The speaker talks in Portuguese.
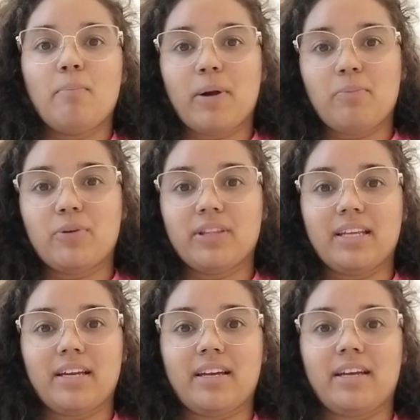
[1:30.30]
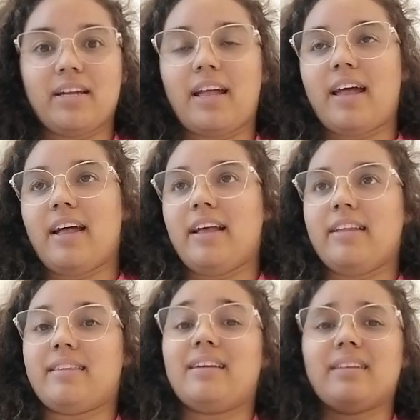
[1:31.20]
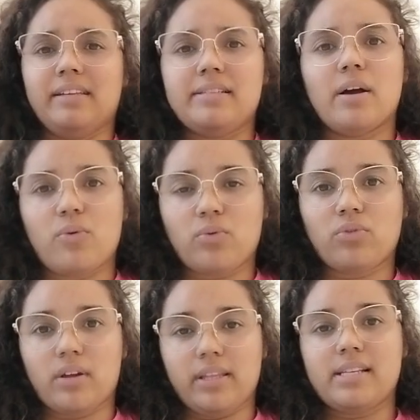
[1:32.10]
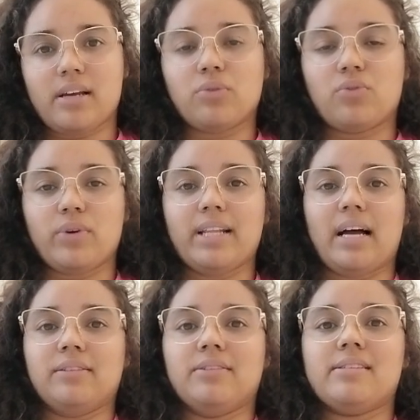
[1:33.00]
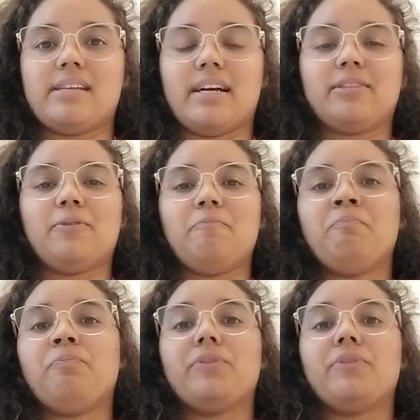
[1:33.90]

para poder é, tratar desse, desse autocuidado, certo?